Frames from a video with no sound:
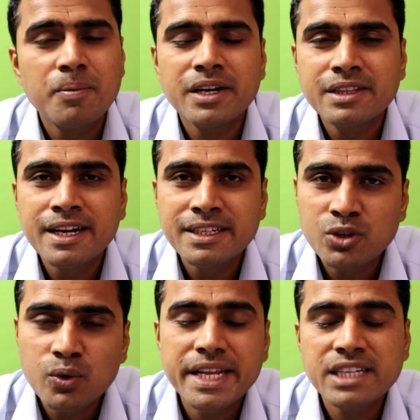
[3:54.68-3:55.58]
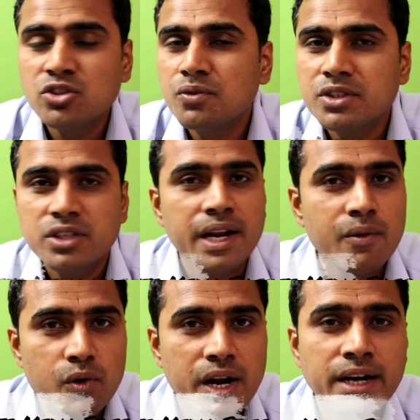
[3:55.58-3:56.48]
बढ़ते हैं जो नेक्स्ट जो फीचर है
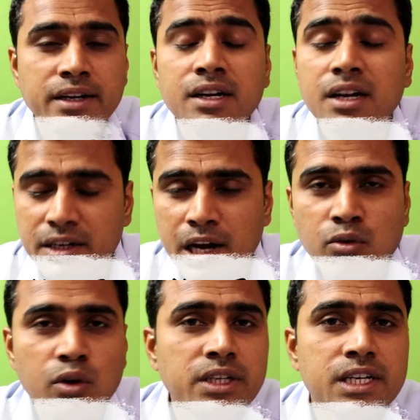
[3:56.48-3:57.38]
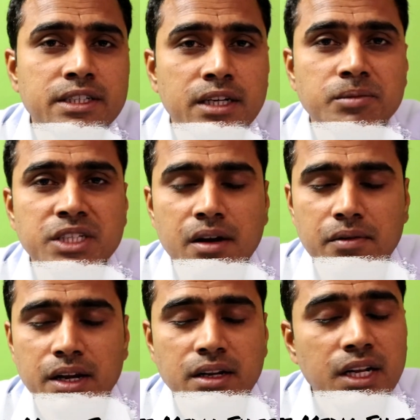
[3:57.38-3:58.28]
वो है डाउनलोड डिलीटेड मीडिया
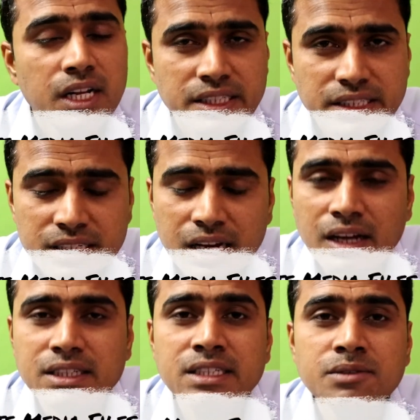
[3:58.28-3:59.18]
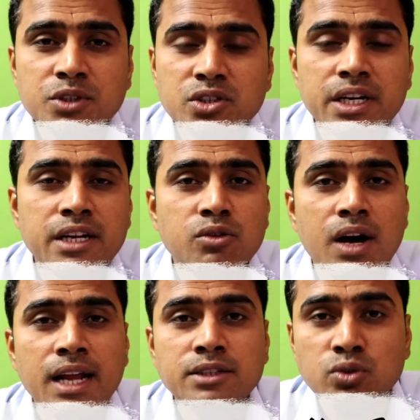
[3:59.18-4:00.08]
फाइल जी हाँ इस फीचर के
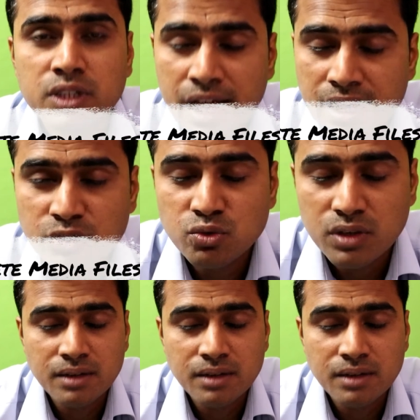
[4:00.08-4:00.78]
द्वारा जो नया यूज,